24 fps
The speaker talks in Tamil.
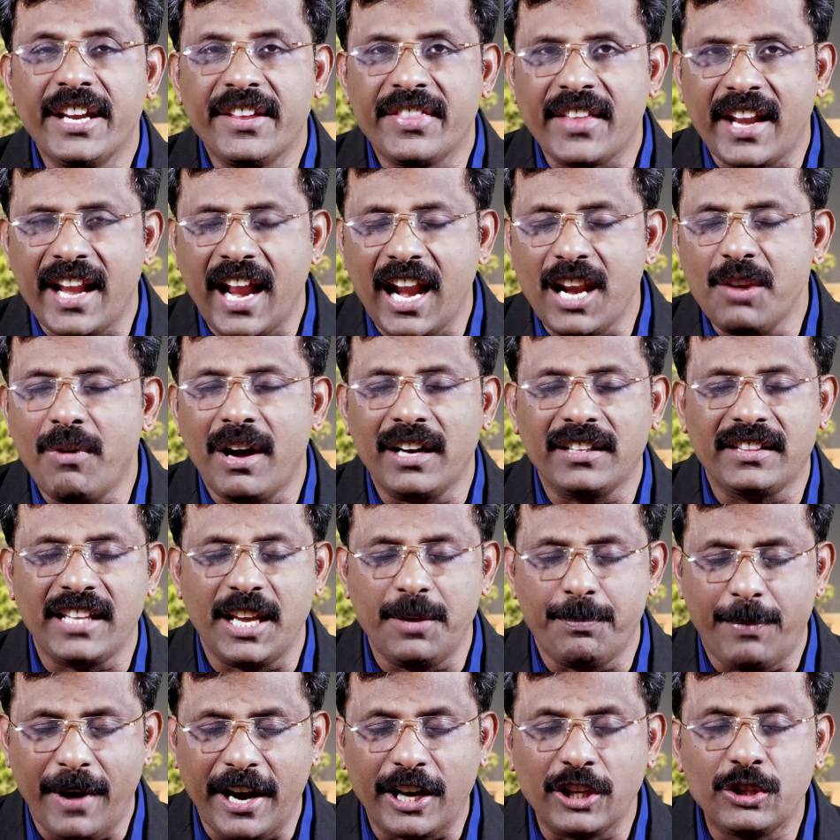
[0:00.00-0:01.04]
இந்த
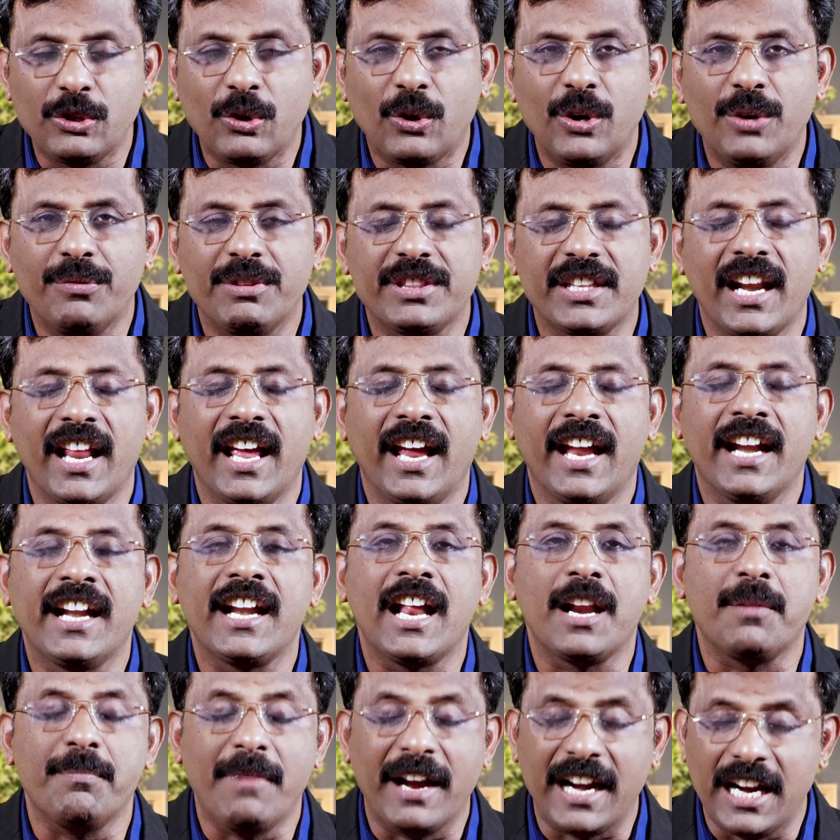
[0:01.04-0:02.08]
நல்வார்த்தையை பகிர்ந்து கொள்வதிலே
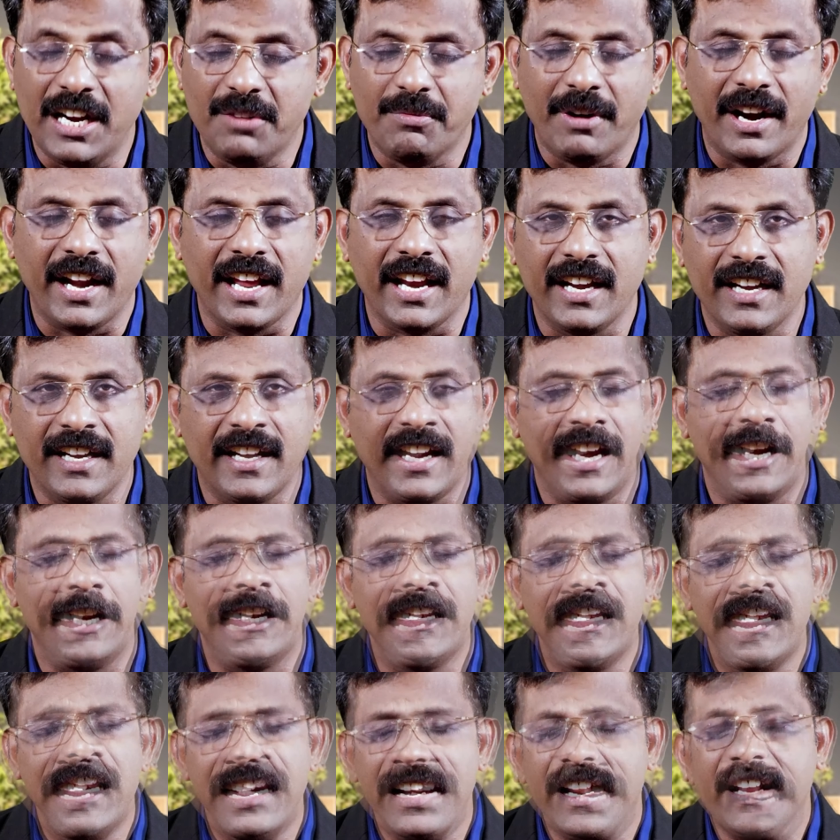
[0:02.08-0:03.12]
நான் மகிழ்வடைகின்றேன்
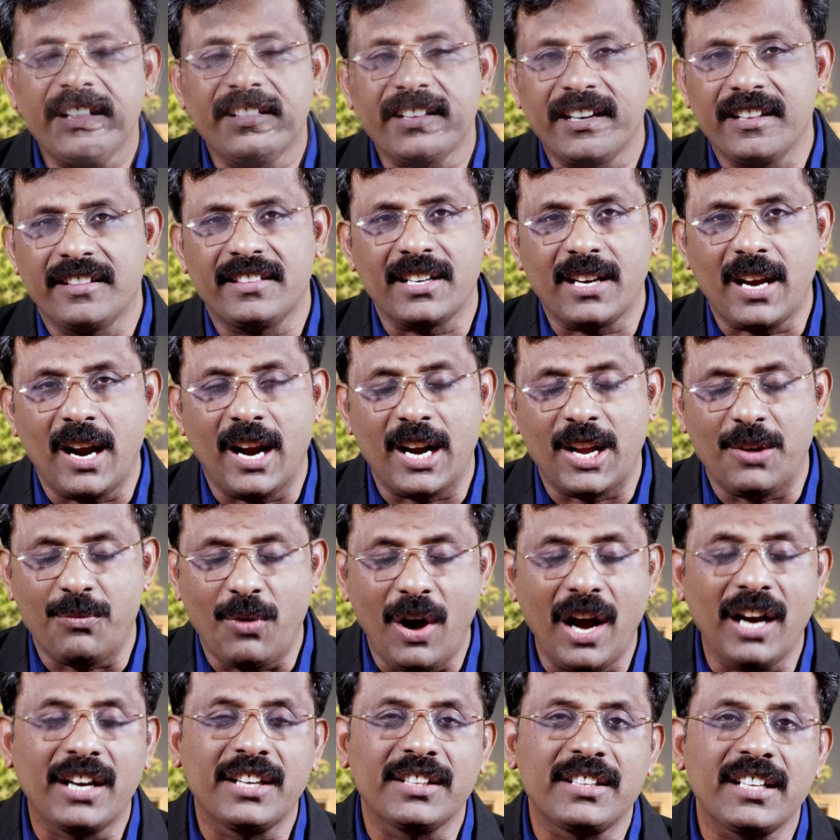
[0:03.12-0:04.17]
இன்றைய தினத்திற்கான
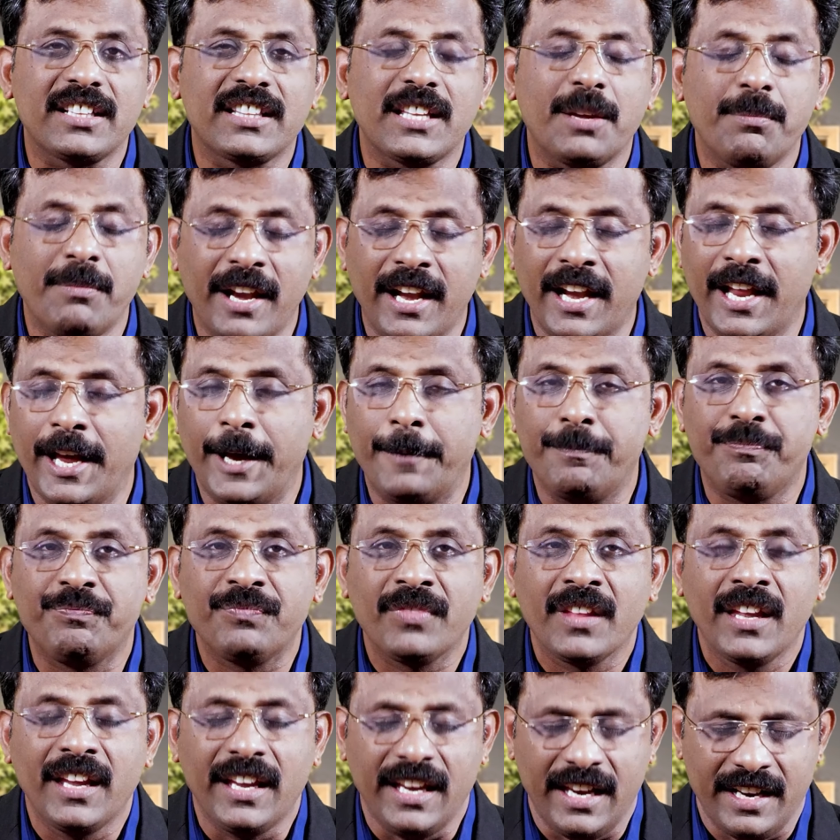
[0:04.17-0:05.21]
தத்தம் என்ன
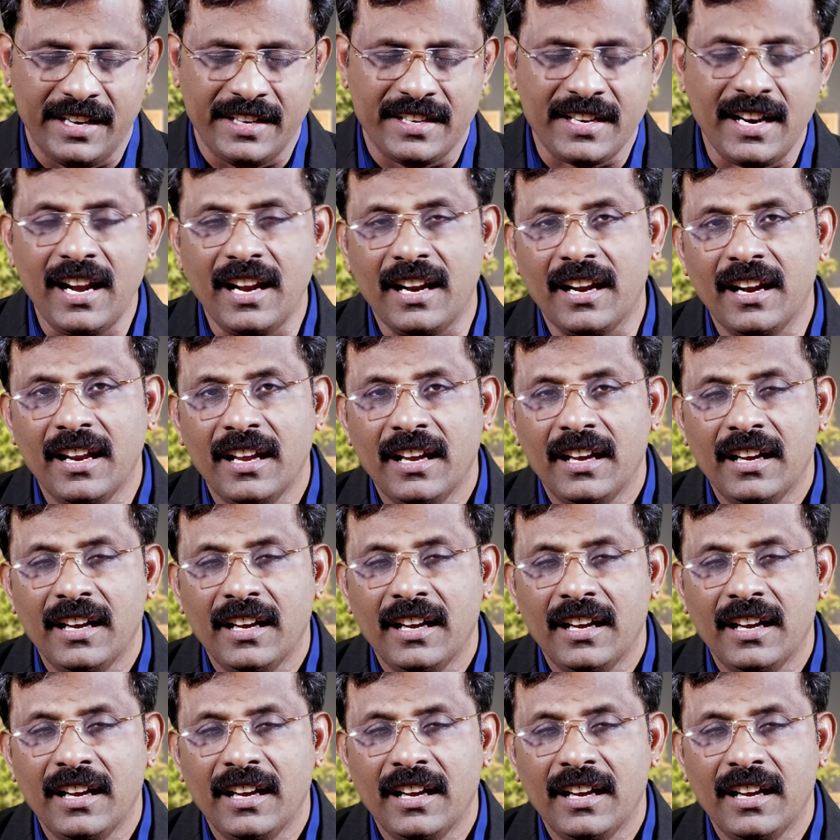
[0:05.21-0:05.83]
என்றால்